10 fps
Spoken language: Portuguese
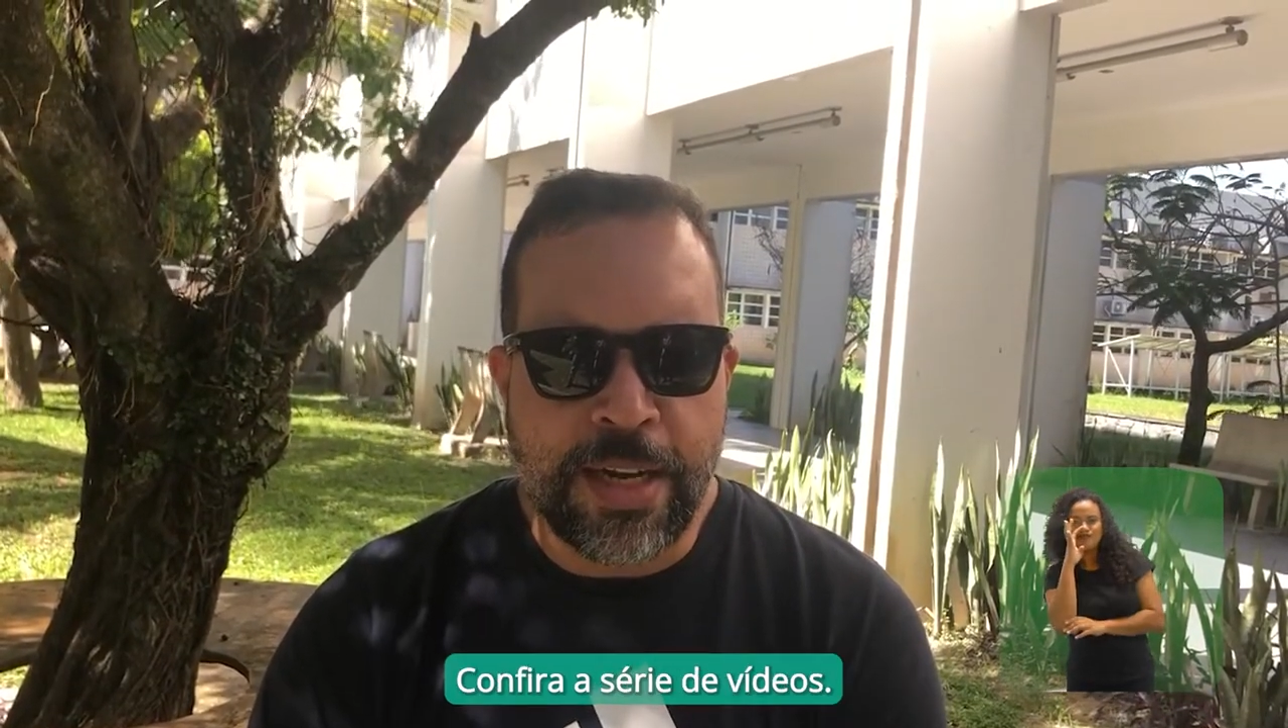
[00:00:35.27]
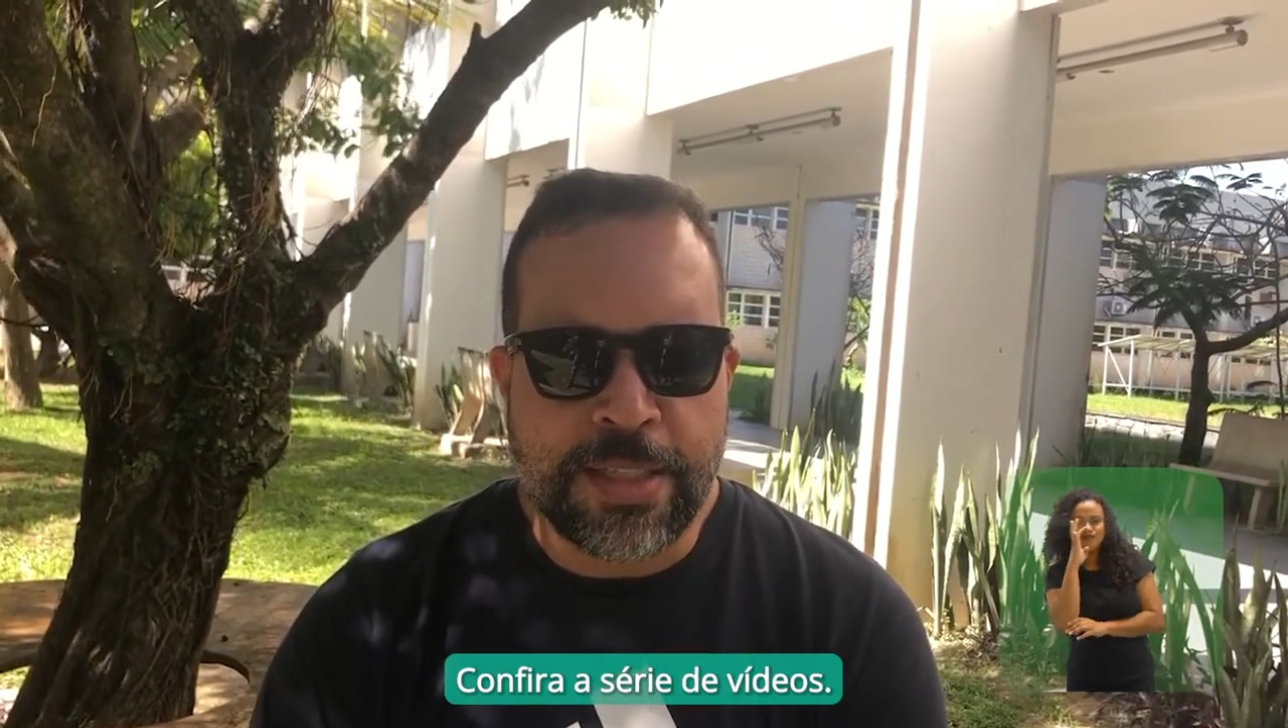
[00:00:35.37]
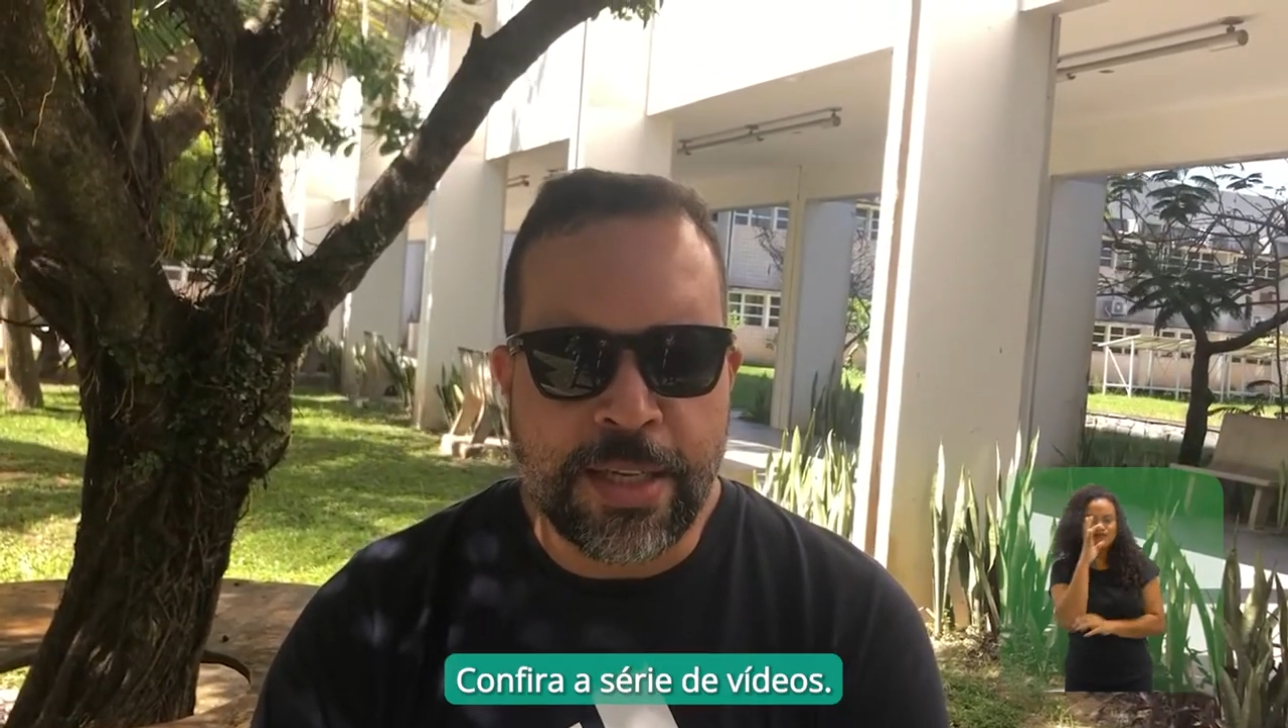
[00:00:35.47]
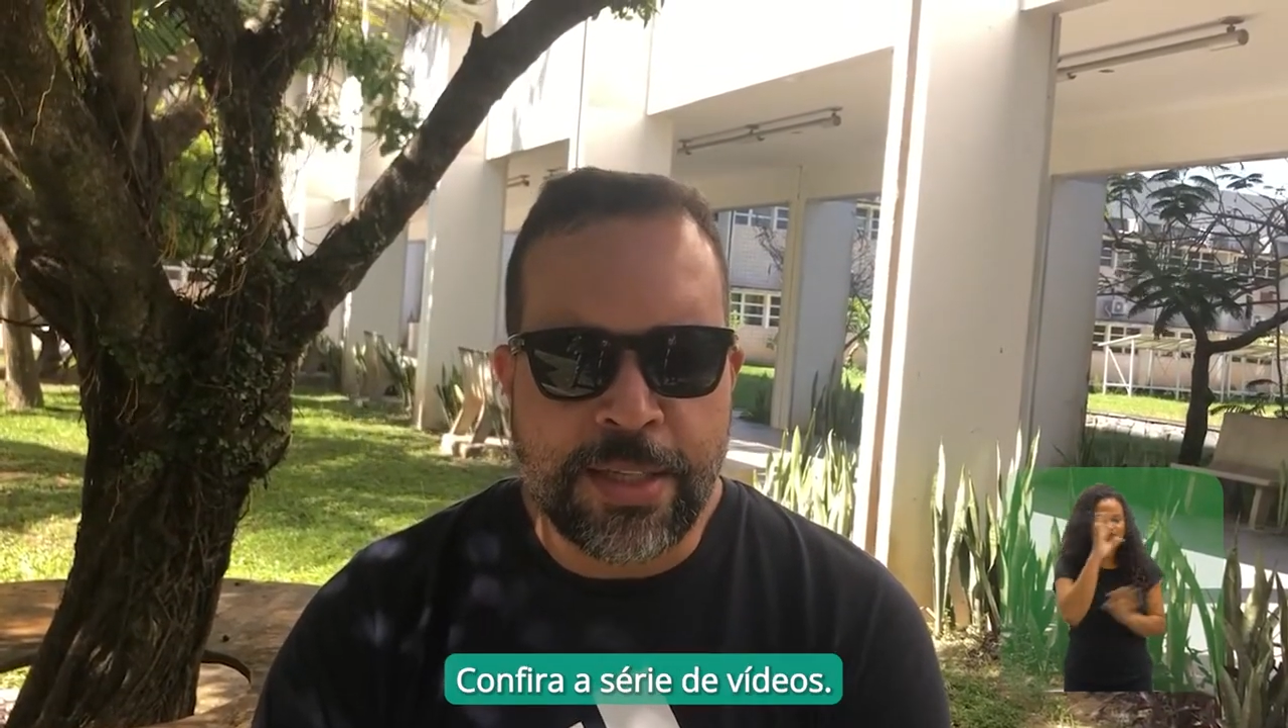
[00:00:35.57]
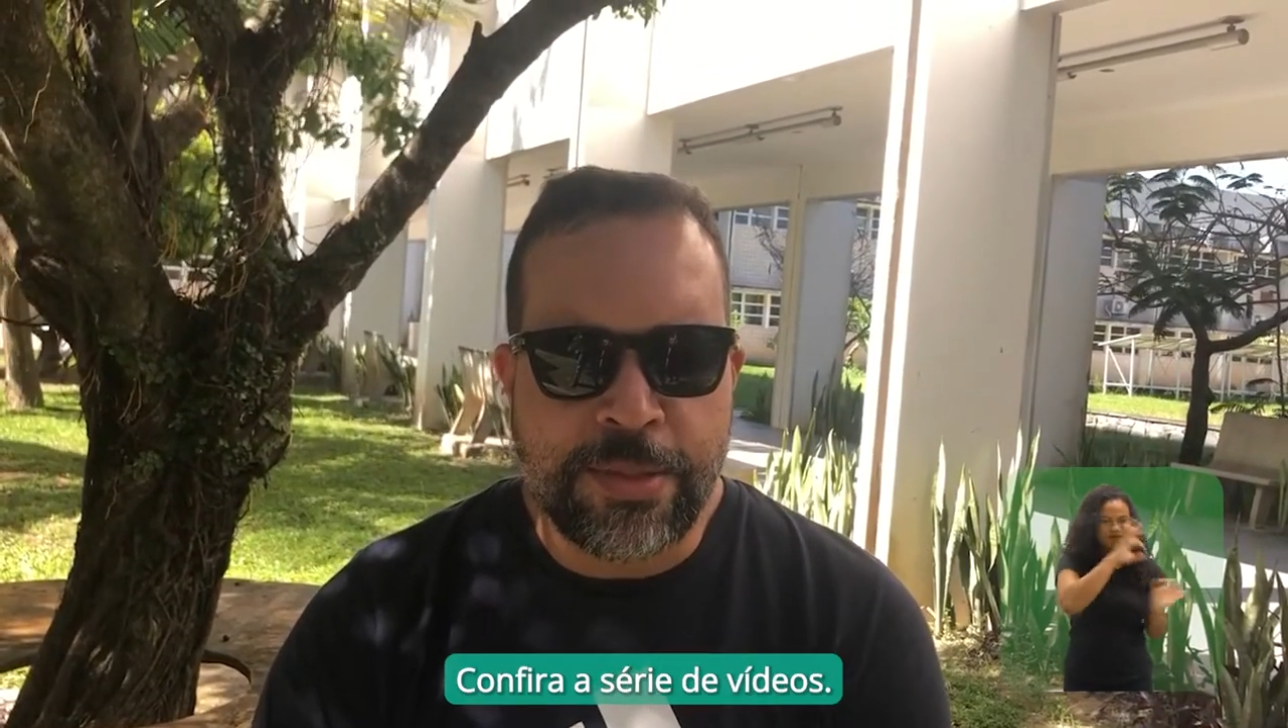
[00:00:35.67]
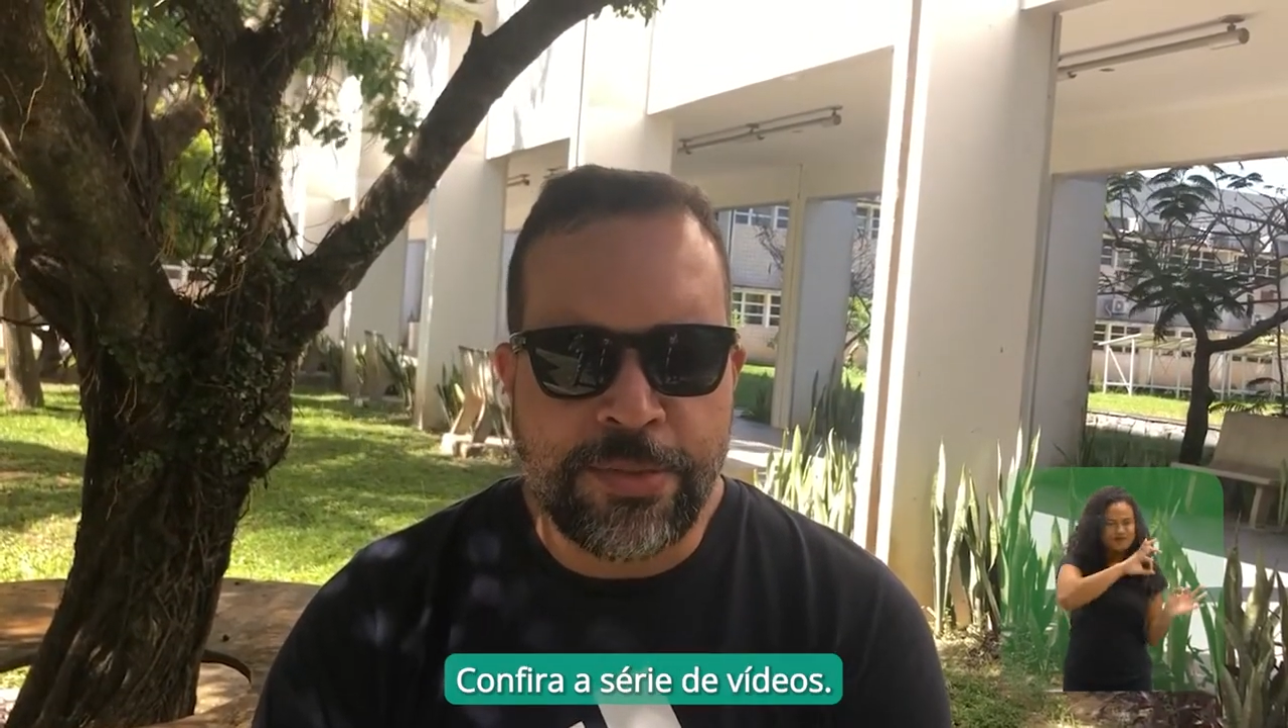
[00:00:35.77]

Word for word: a série de